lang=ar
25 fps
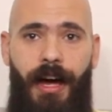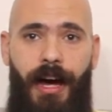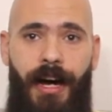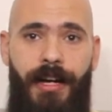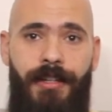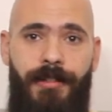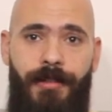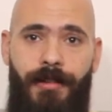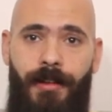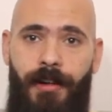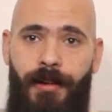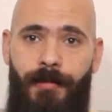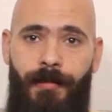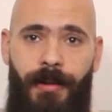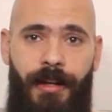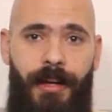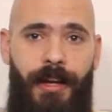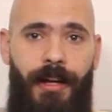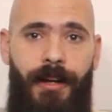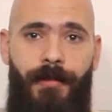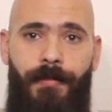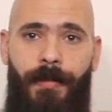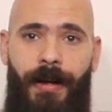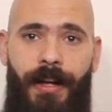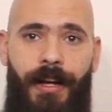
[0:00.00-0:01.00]
عايز ادرب
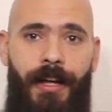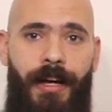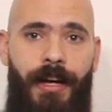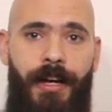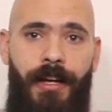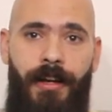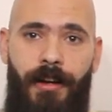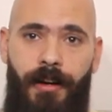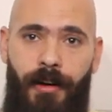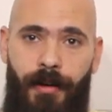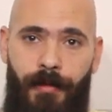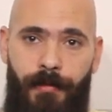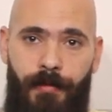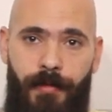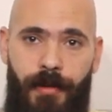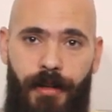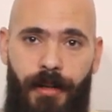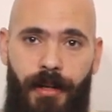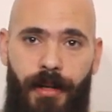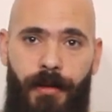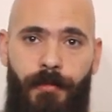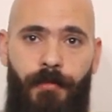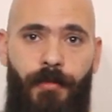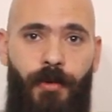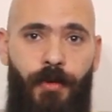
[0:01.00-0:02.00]
الكلب على اي امر
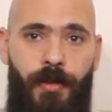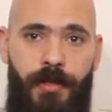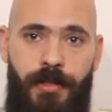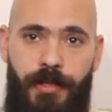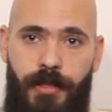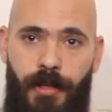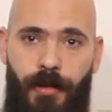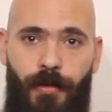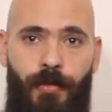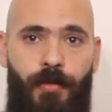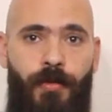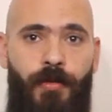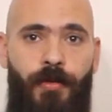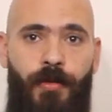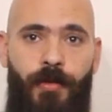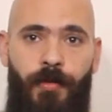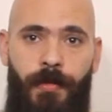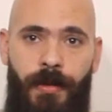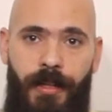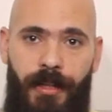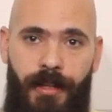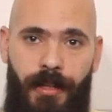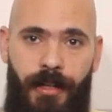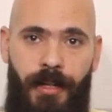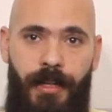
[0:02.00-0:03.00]
بوصله له
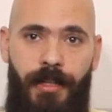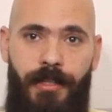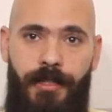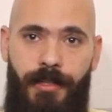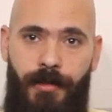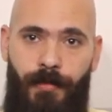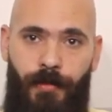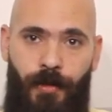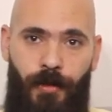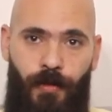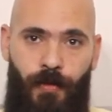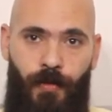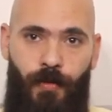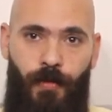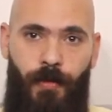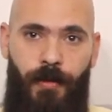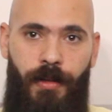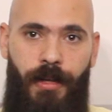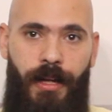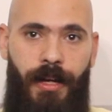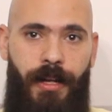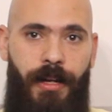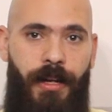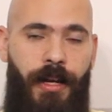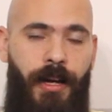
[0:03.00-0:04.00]
بالتريتس برضو
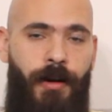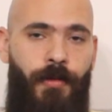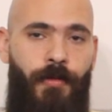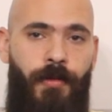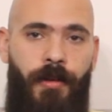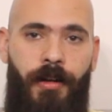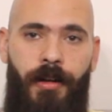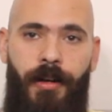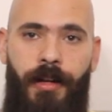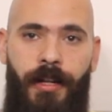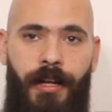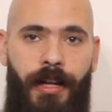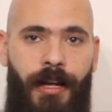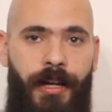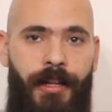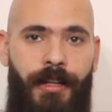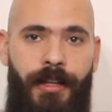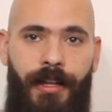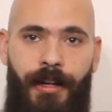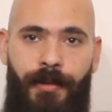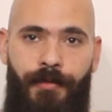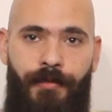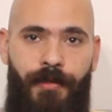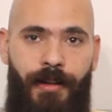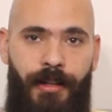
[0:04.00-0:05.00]
يعني اول قاعده
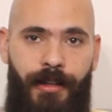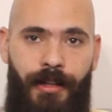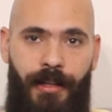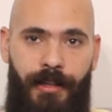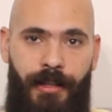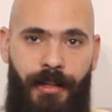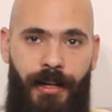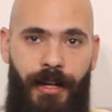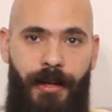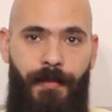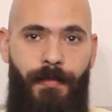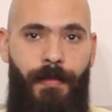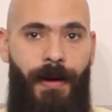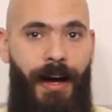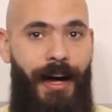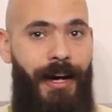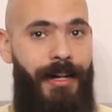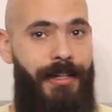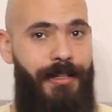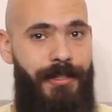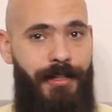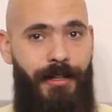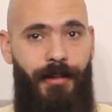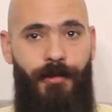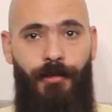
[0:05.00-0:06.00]
عندك في التدريب
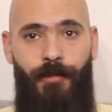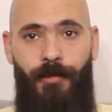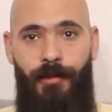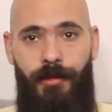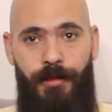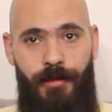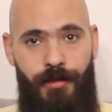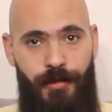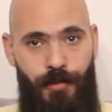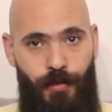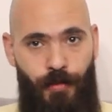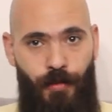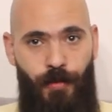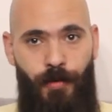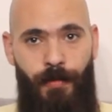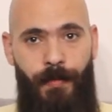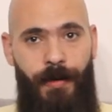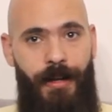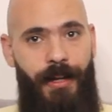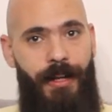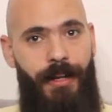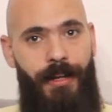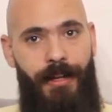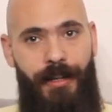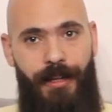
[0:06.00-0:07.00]
عكس الاولد سكول
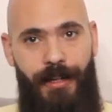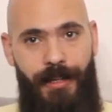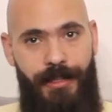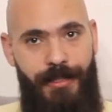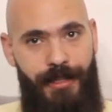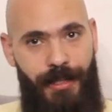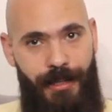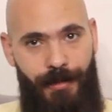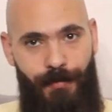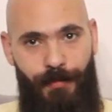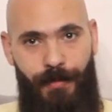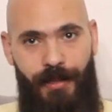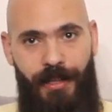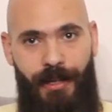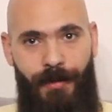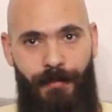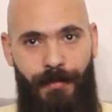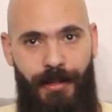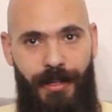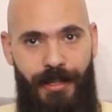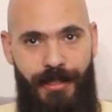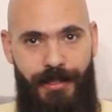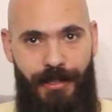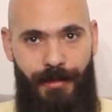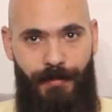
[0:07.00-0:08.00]
بقى اللي الناس كانت
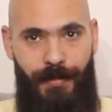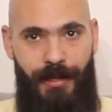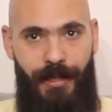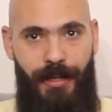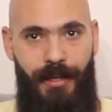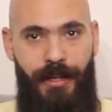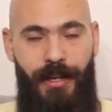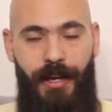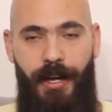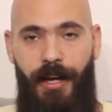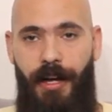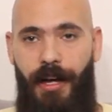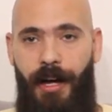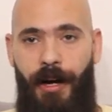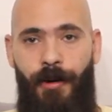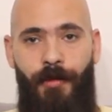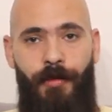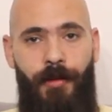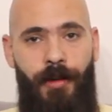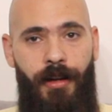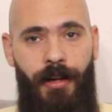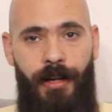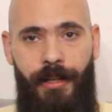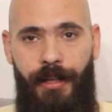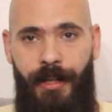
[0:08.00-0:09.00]
بتعملها زمان اول
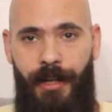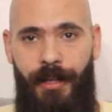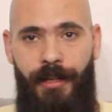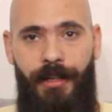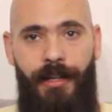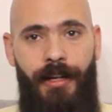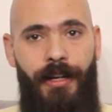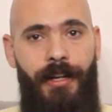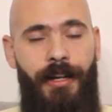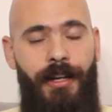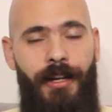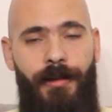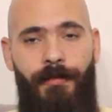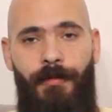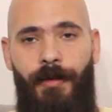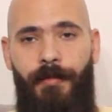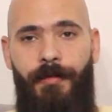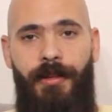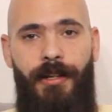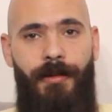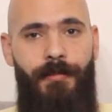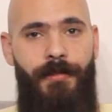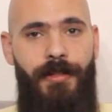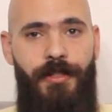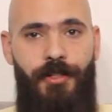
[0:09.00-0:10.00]
قاعده عندك انك ما
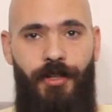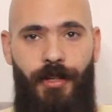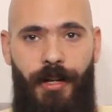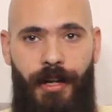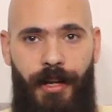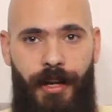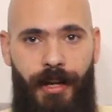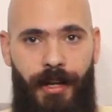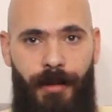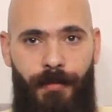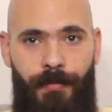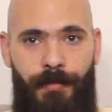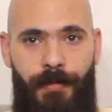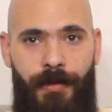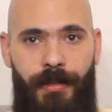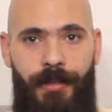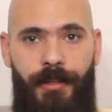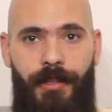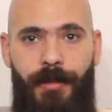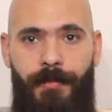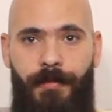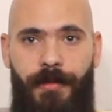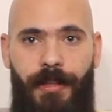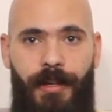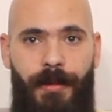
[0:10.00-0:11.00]
بتلمسش الكلب
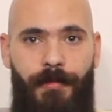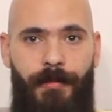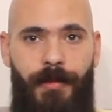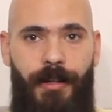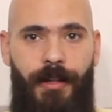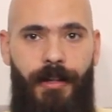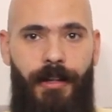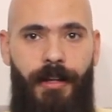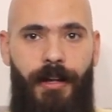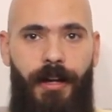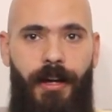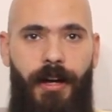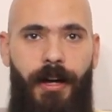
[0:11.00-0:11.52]
انت بتعمل